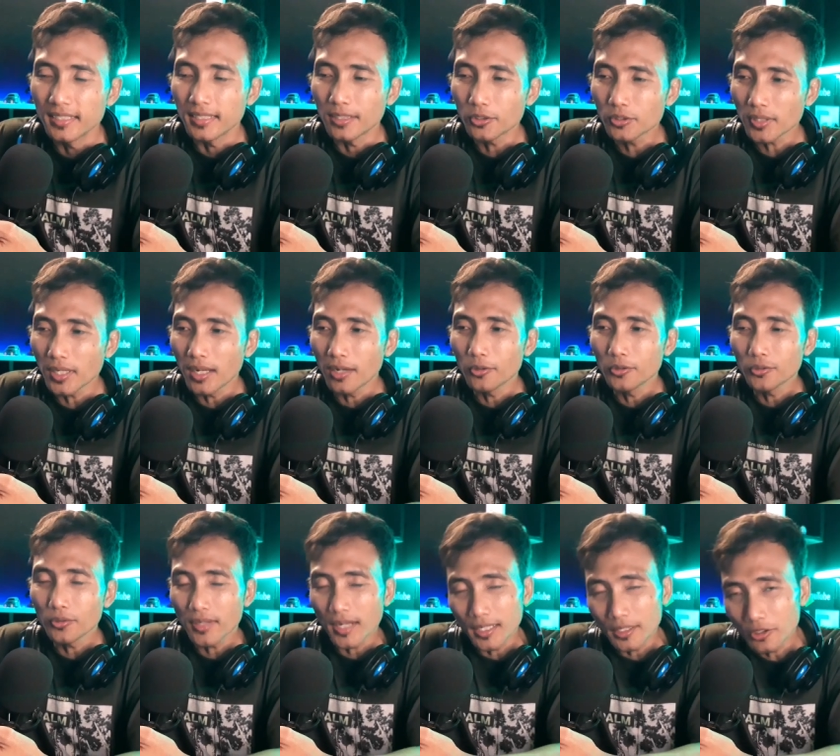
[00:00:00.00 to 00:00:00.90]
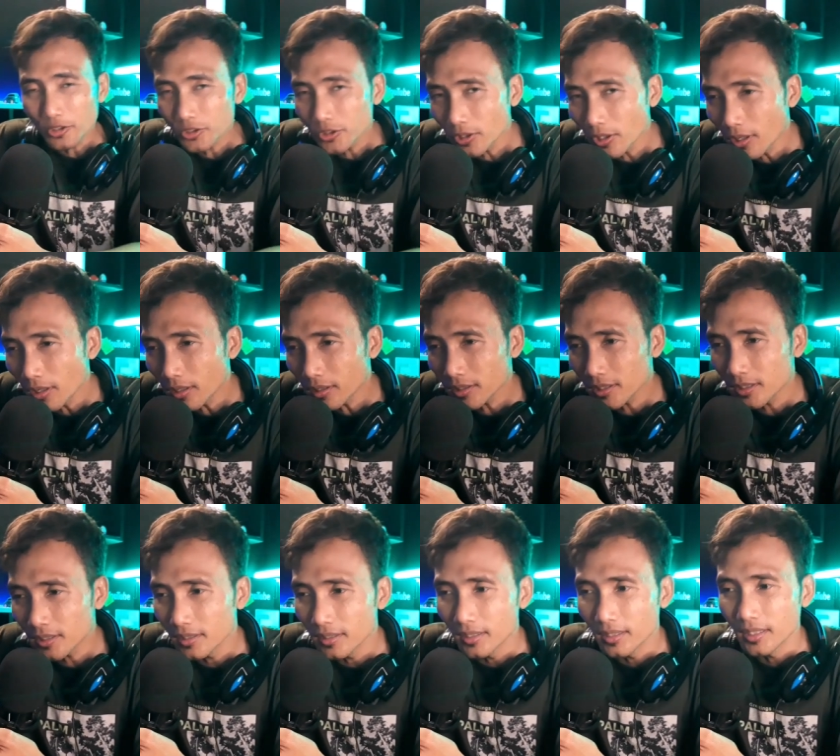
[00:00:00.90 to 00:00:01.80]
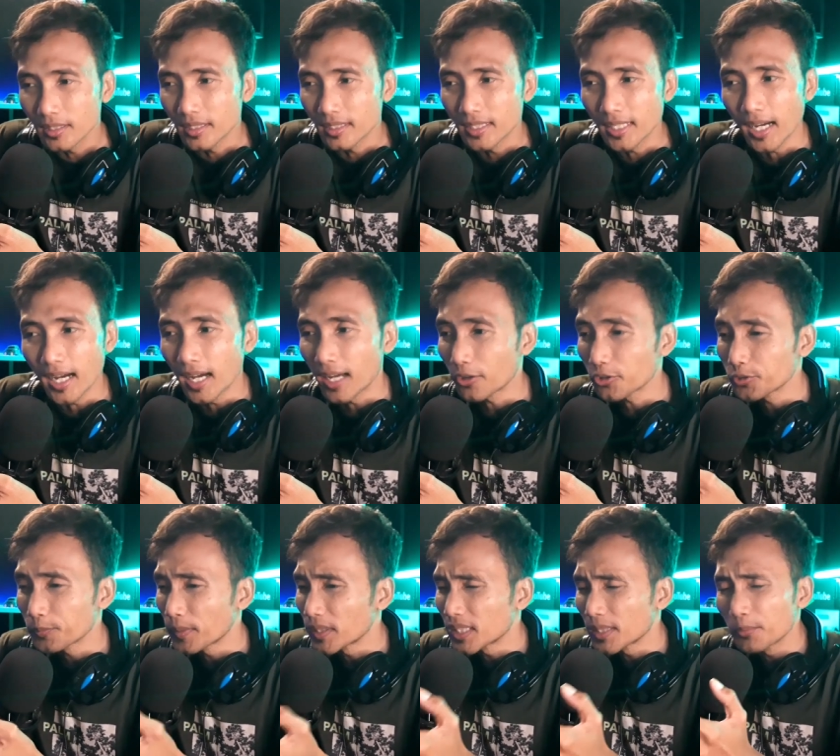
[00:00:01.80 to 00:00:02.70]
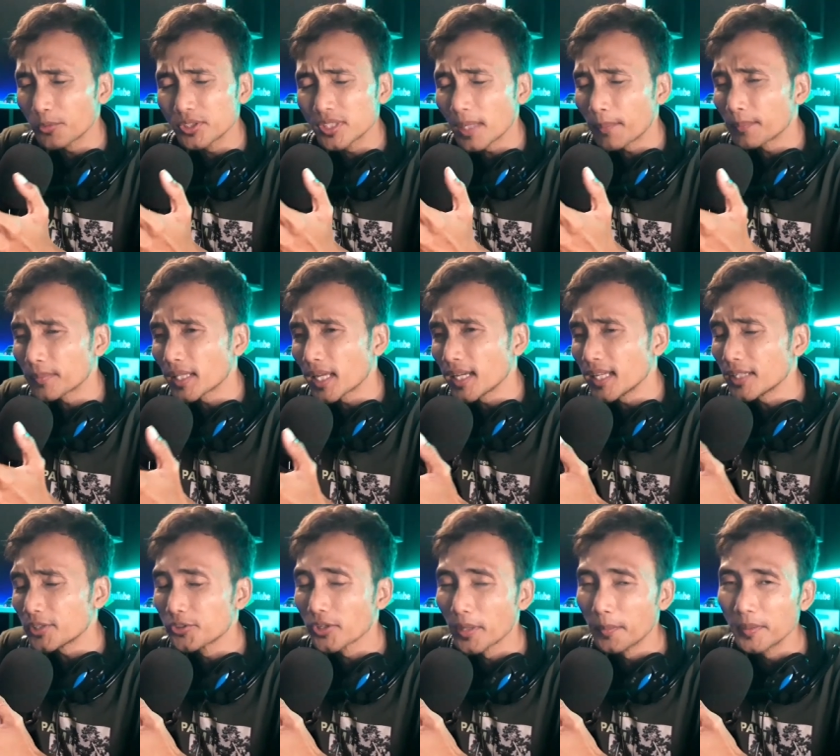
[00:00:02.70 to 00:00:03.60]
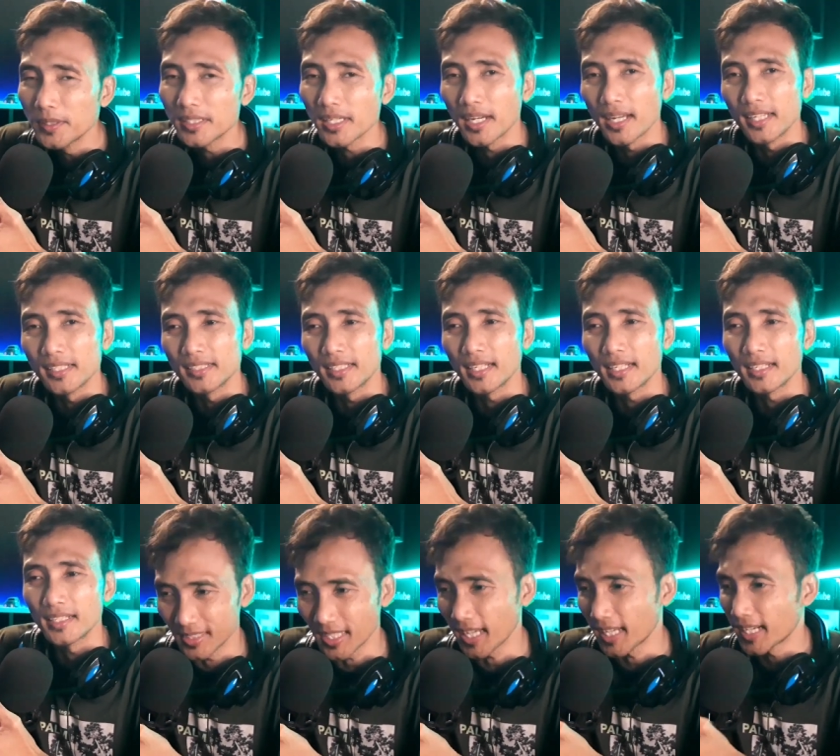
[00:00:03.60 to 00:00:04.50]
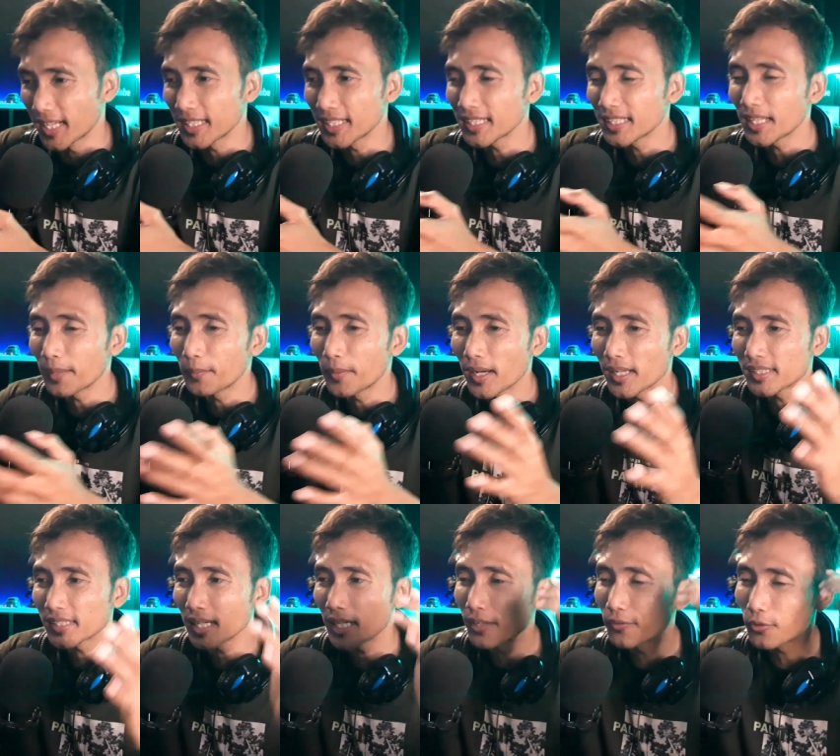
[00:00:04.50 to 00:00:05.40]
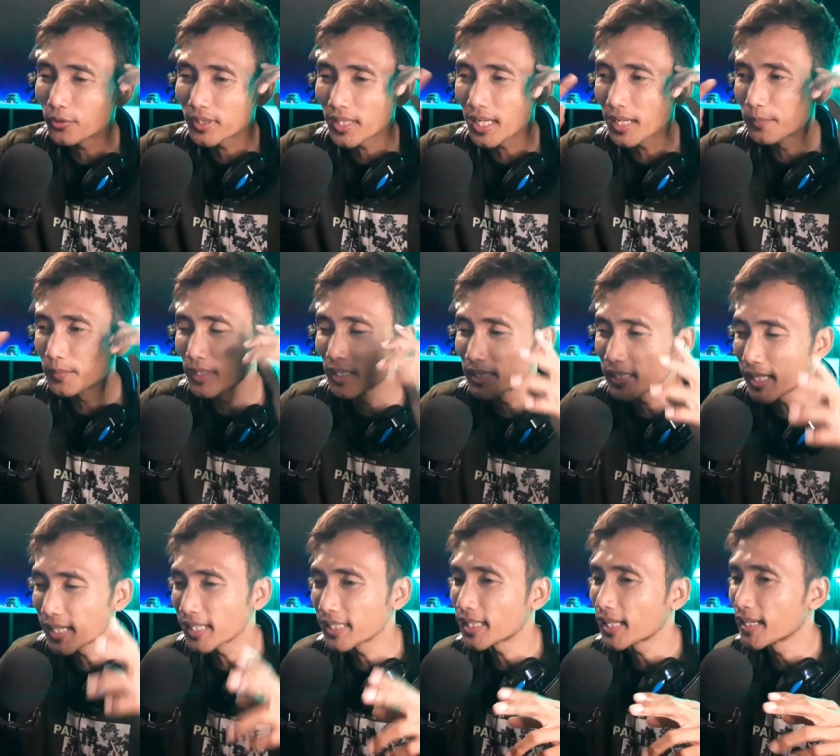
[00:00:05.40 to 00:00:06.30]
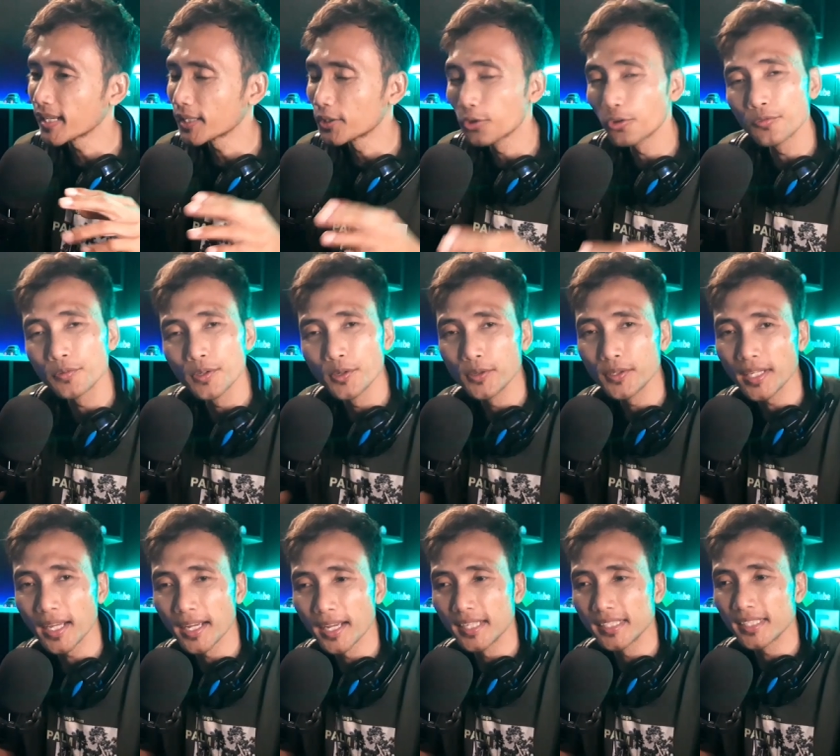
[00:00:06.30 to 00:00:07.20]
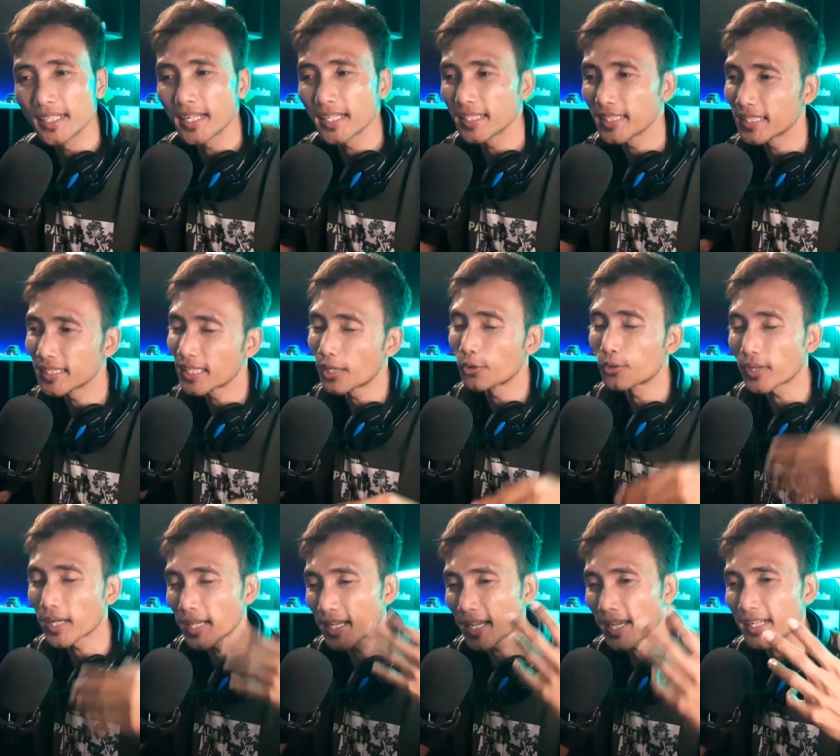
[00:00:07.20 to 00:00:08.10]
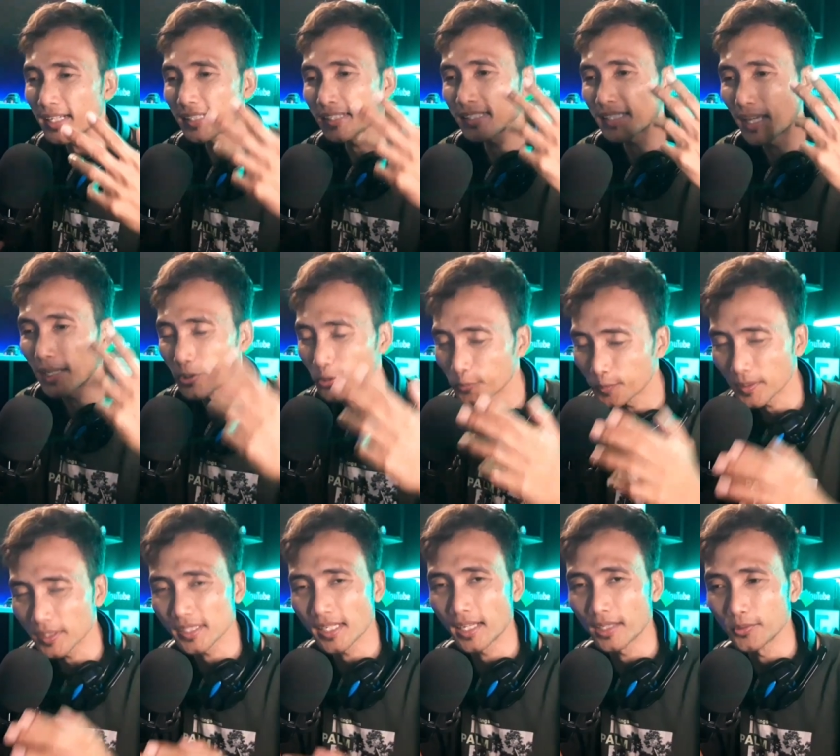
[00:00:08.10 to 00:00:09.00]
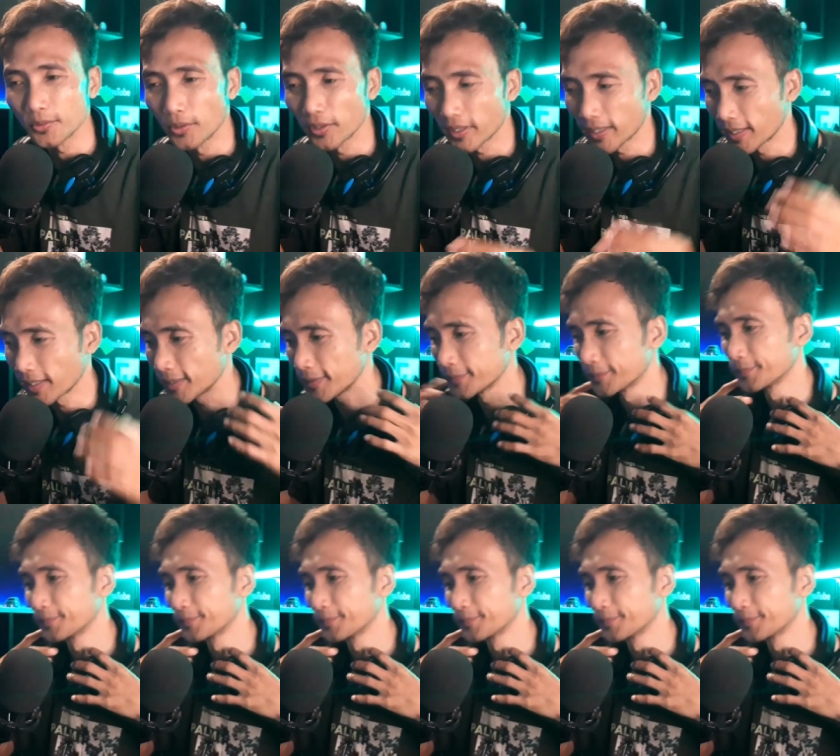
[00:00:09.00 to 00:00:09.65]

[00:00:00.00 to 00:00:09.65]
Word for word: Terus kalau untuk kreator shorts Gak harus 4000 jam tayang juga bisa guys ya Ya nanti kita bahas ya infonya lebih detail Kita lihat dulu videonya guys ya Nanti kita uraikan satu persatu oke okay?